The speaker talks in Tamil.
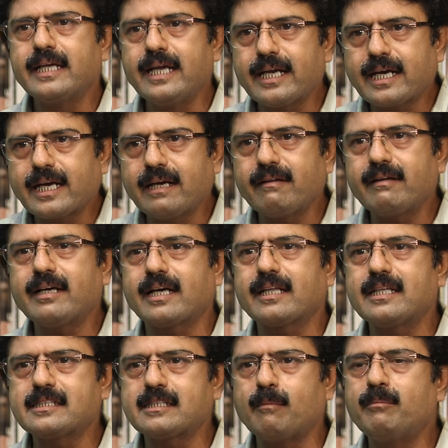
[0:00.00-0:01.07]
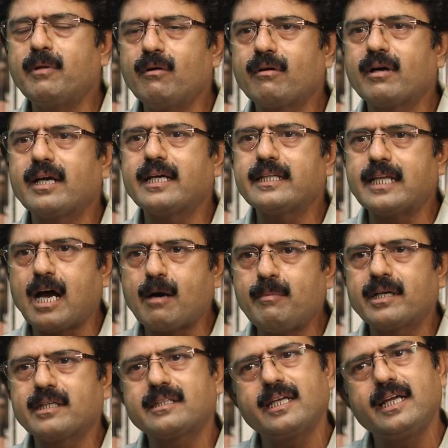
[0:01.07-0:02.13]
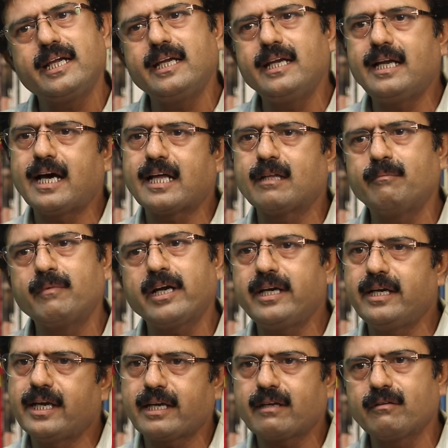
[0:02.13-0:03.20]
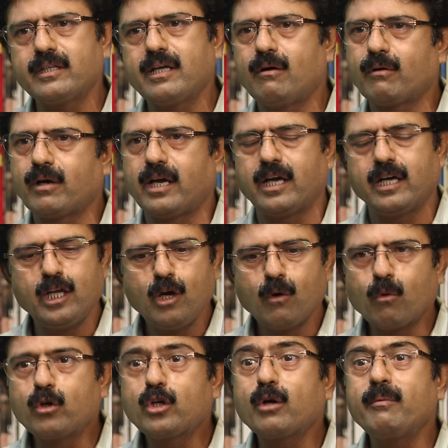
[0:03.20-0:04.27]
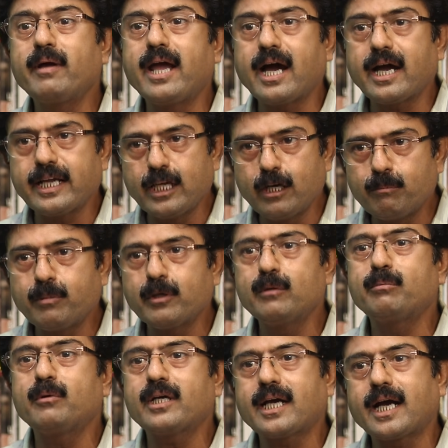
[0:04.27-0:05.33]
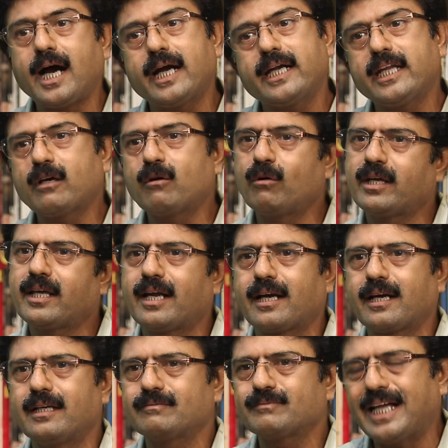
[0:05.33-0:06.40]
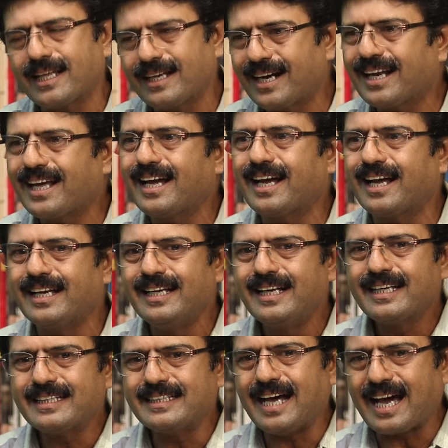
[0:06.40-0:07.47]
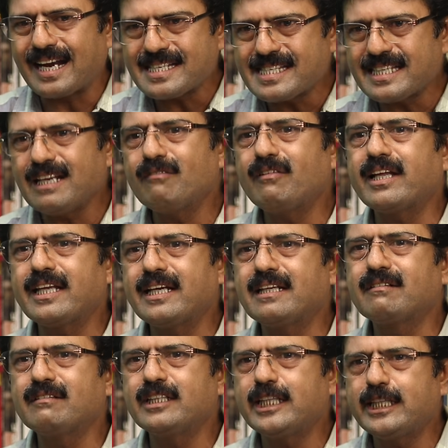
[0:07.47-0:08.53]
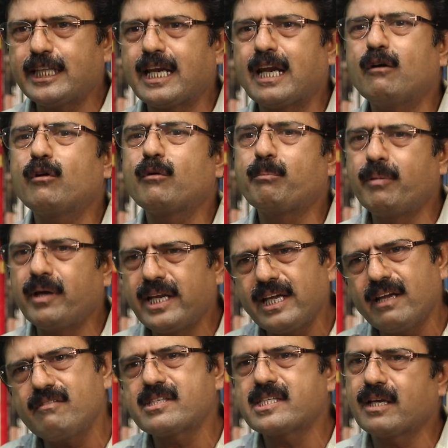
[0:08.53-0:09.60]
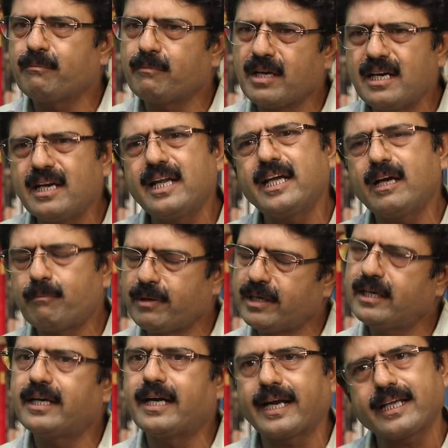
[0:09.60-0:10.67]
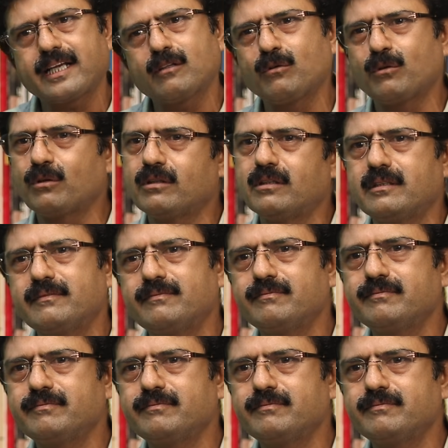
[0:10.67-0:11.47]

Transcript: ஏற்கனவே நடந்த சம்பவங்கள்லாம் ஞாபகத்திலே இல்லாத மாதிரி இன்றைக்கி வந்து அவங்க ஒற்றுமையாக இருப்பது போல் காட்டிக்கொள்கிறார்கள் அதனால் இந்த அரசியல்வாதிகளுக்கு வந்து இதெல்லாம் ஒரு பெரிய விஷயம் இல்லை அப்படின்னு நினைக்க தோணுது